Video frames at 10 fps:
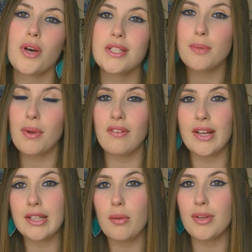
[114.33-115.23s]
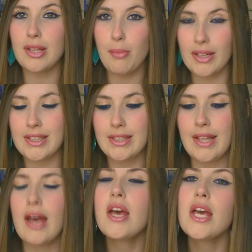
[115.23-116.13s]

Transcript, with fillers: quasi prevalentemente matite